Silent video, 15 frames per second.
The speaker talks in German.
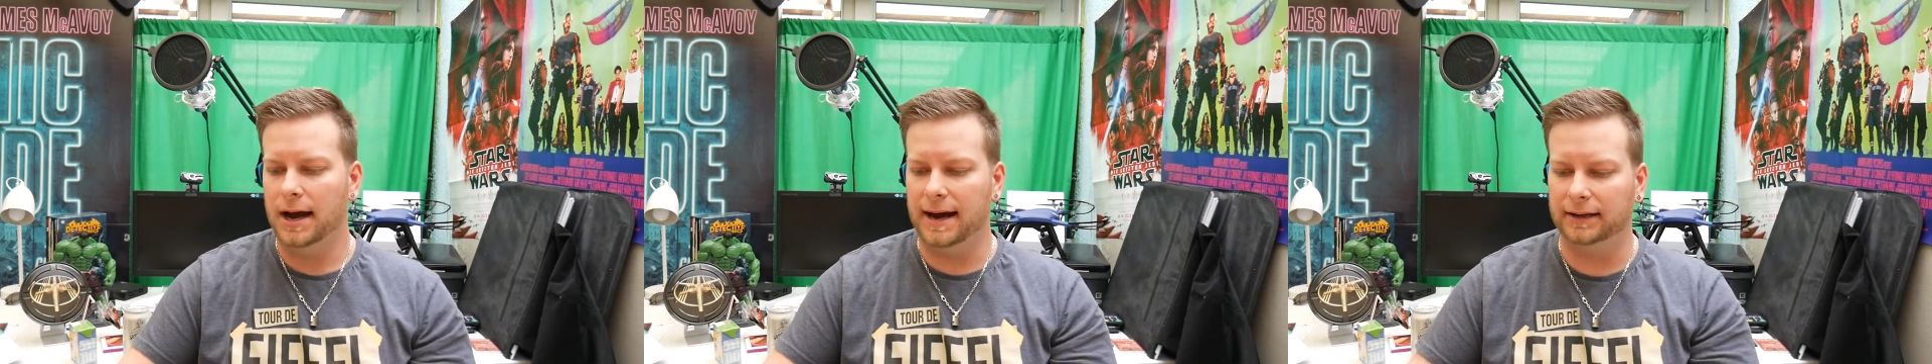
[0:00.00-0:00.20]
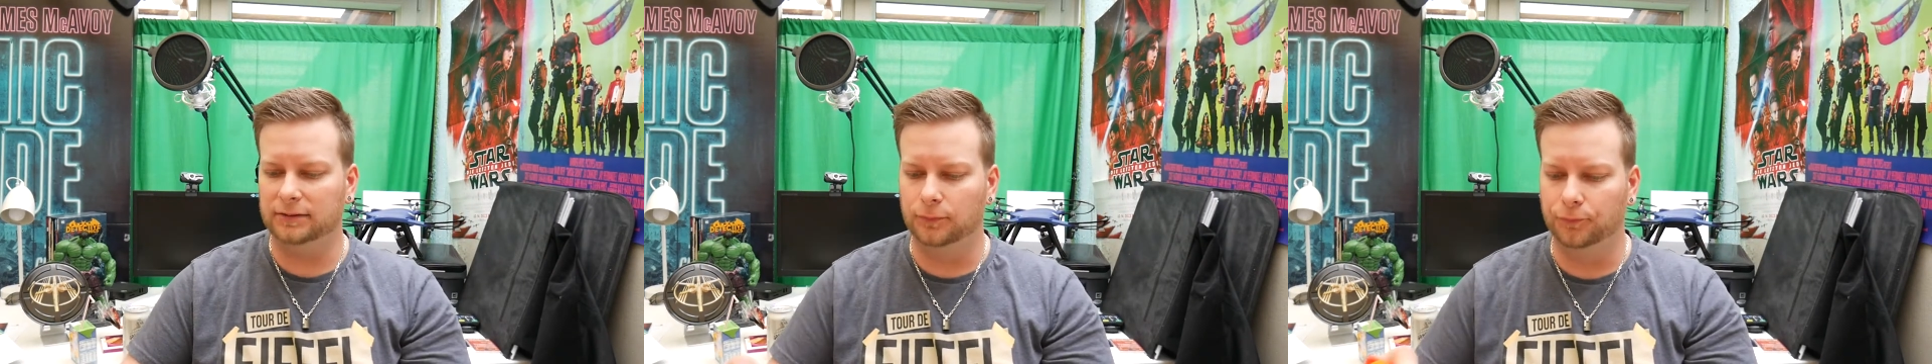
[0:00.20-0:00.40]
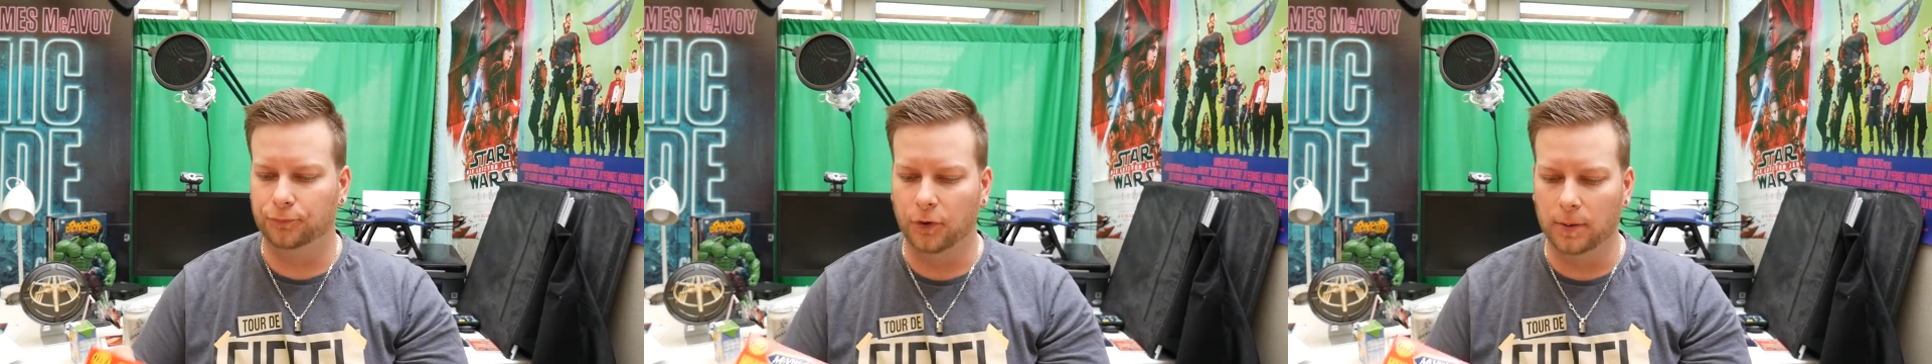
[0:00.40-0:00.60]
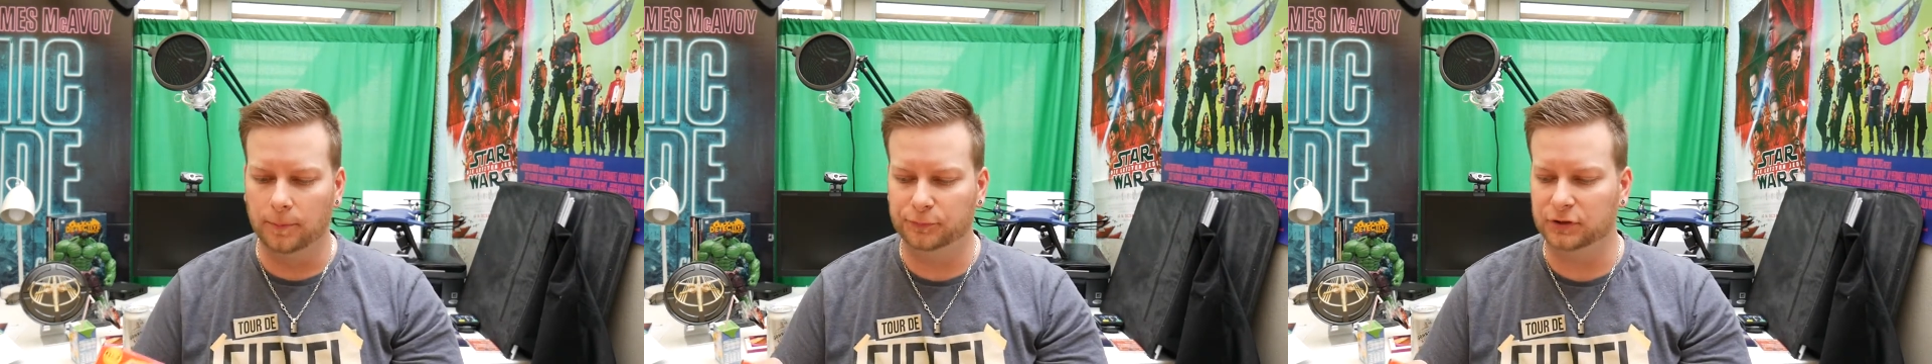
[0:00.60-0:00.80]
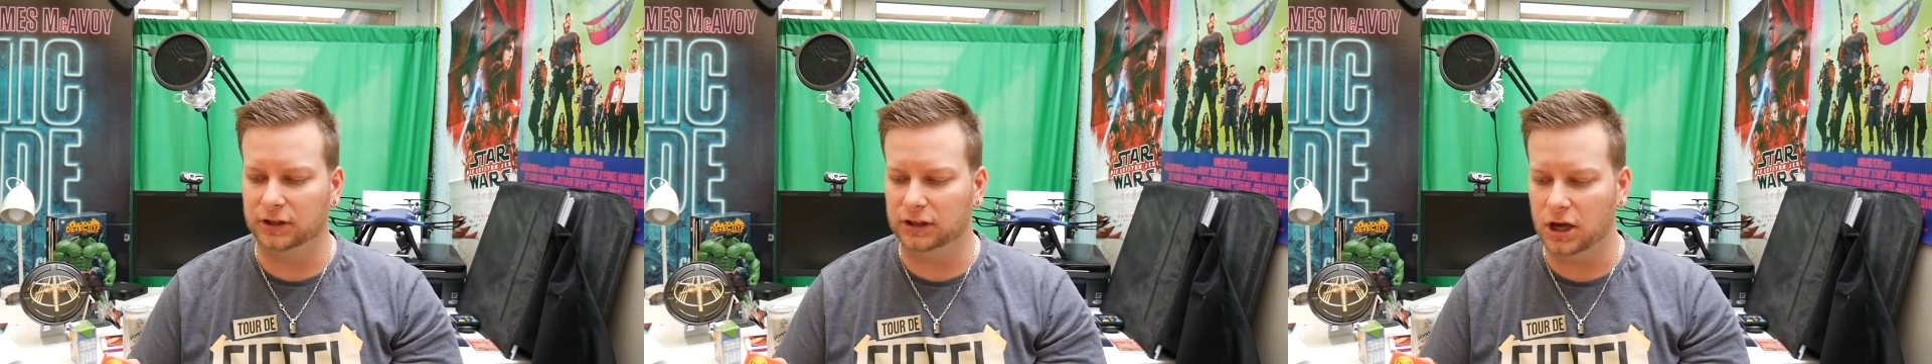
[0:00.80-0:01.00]
Item 5
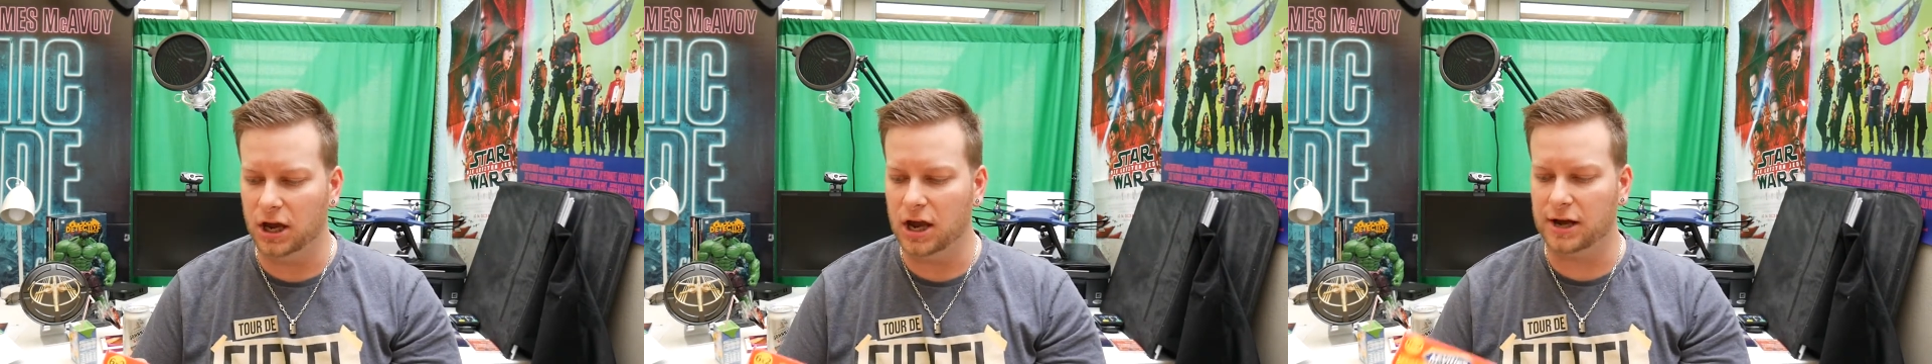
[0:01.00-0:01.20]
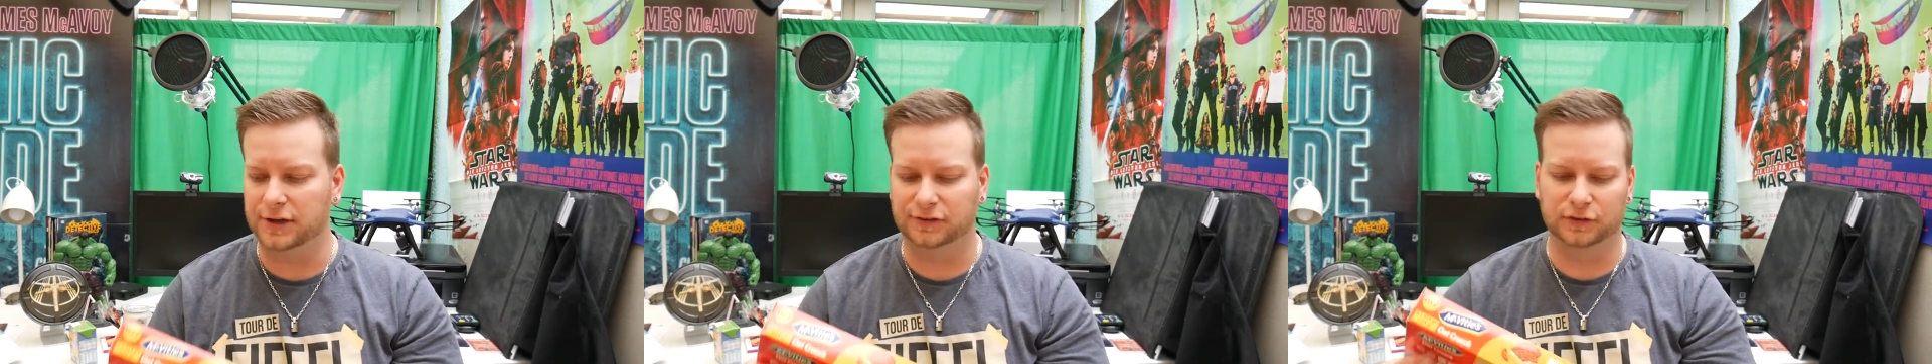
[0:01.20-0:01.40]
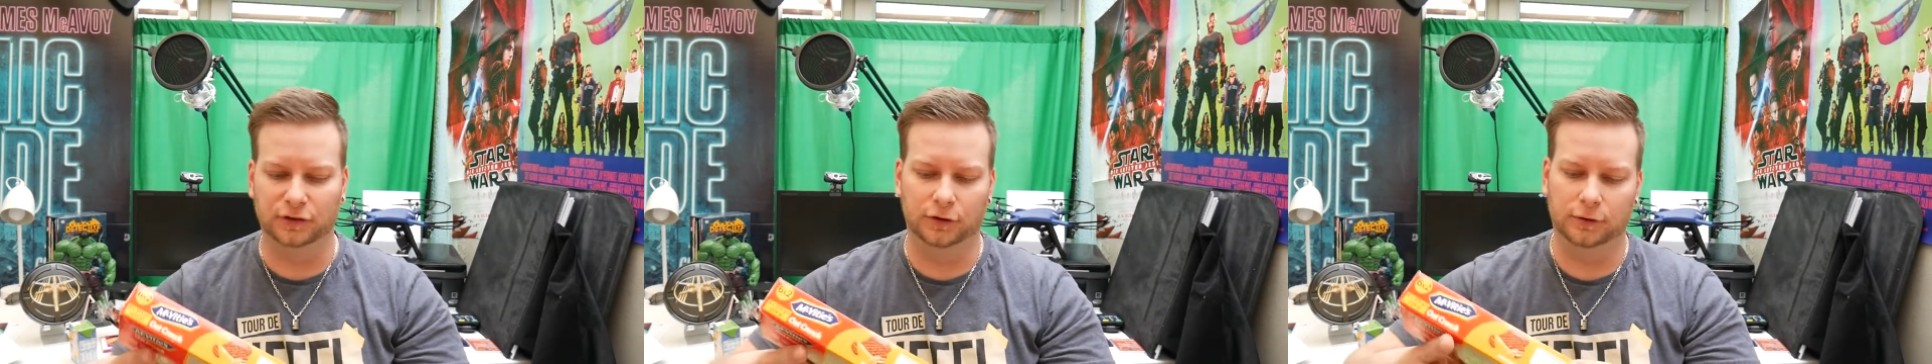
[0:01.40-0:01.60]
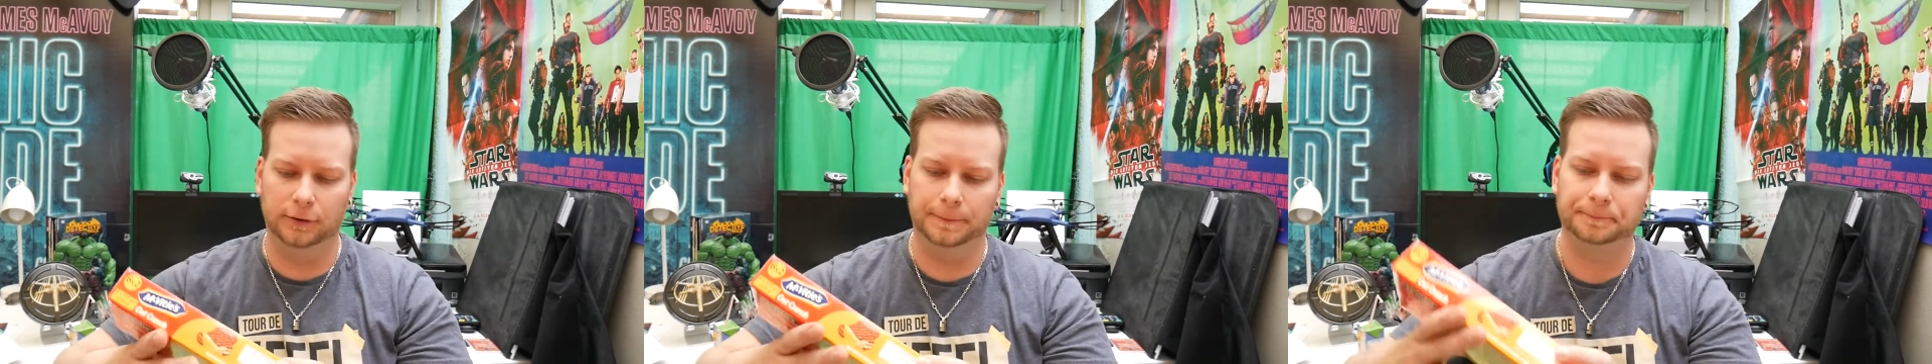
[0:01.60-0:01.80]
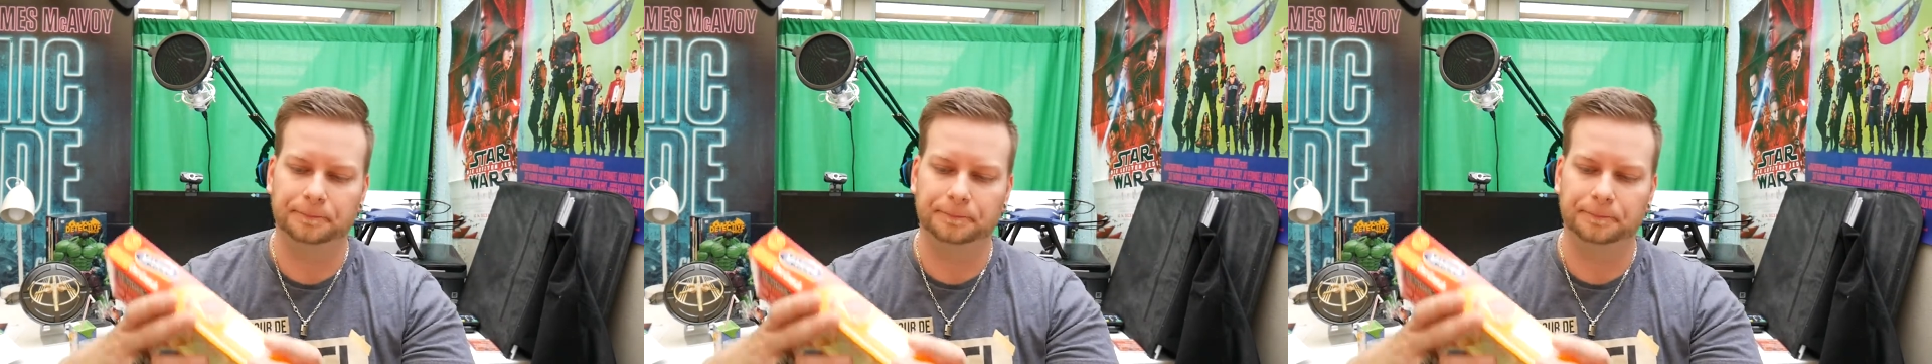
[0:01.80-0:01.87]
sind Kekse.